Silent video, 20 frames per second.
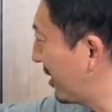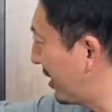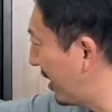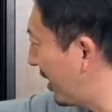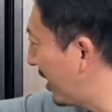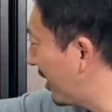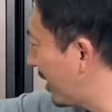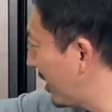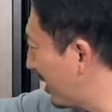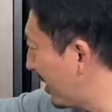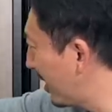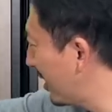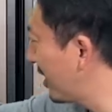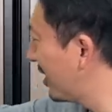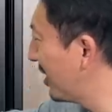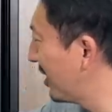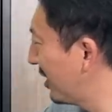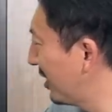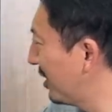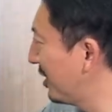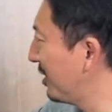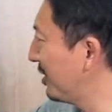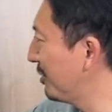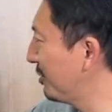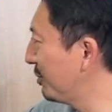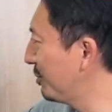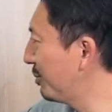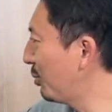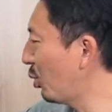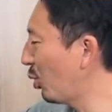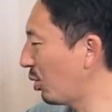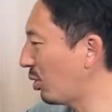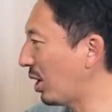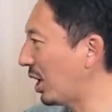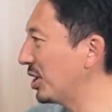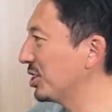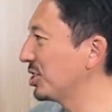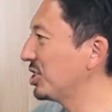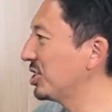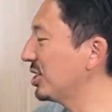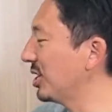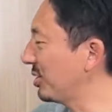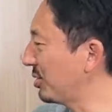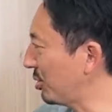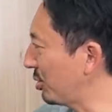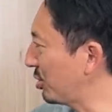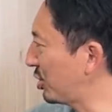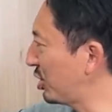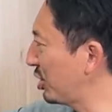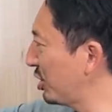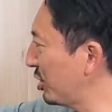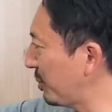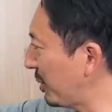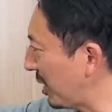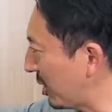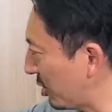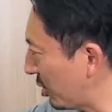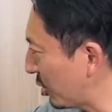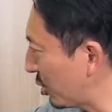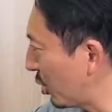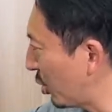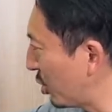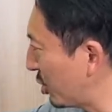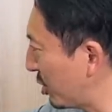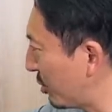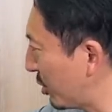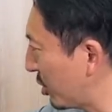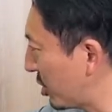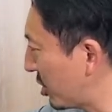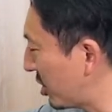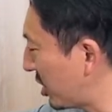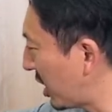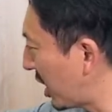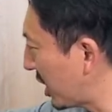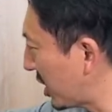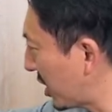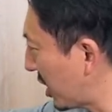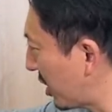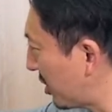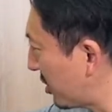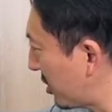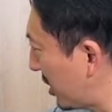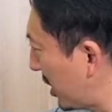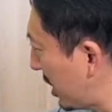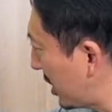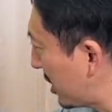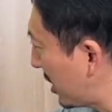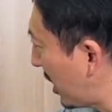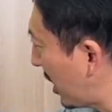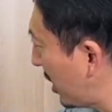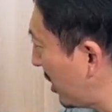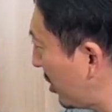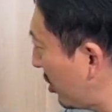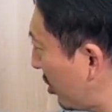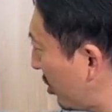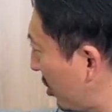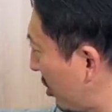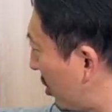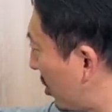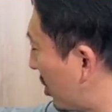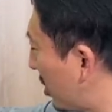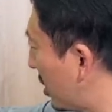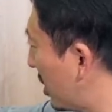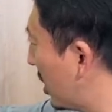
で、はいもう安心なんですよ中盤の掃除もするだけじゃなくてサイドの